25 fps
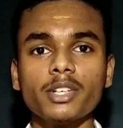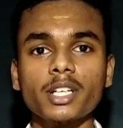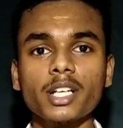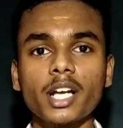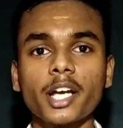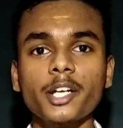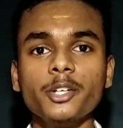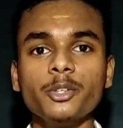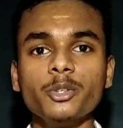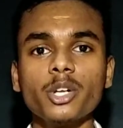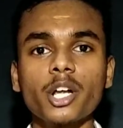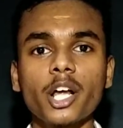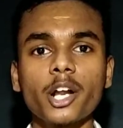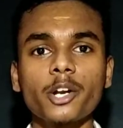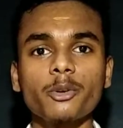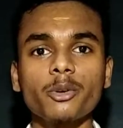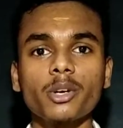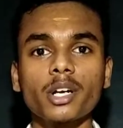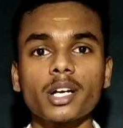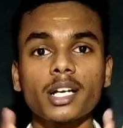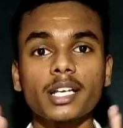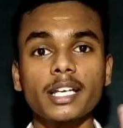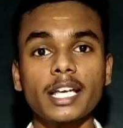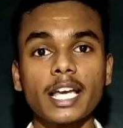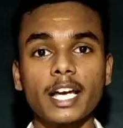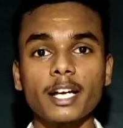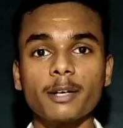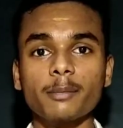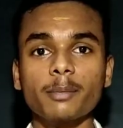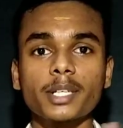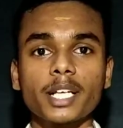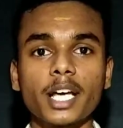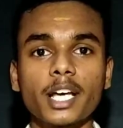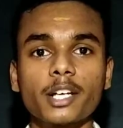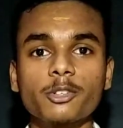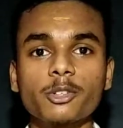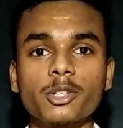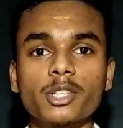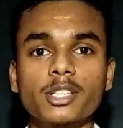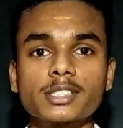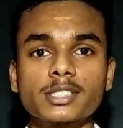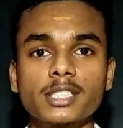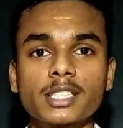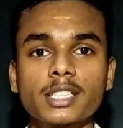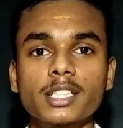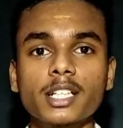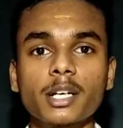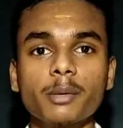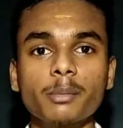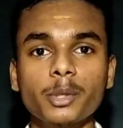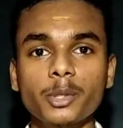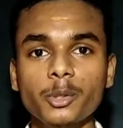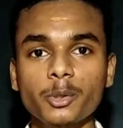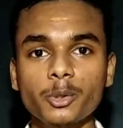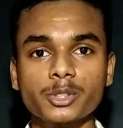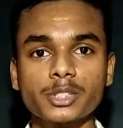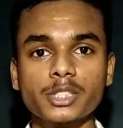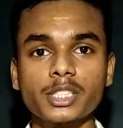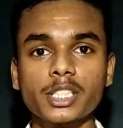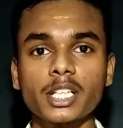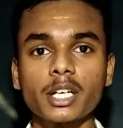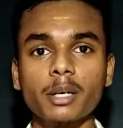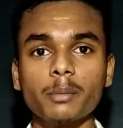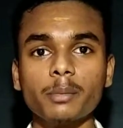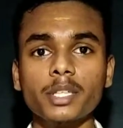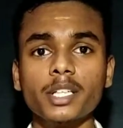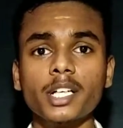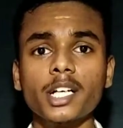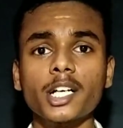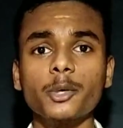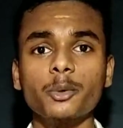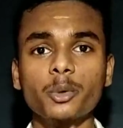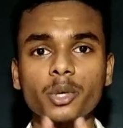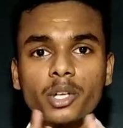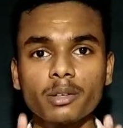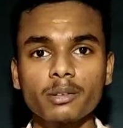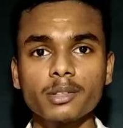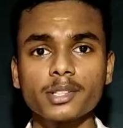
வெறும் ஐநூறு அறுநூறுக்கெலாம் ஏகப்பட்ட ஏர் கூலர்ஸ் இருக்குது அப்படின்னு யோசிச்சிங்க அப்படின்னா நான் ஒரே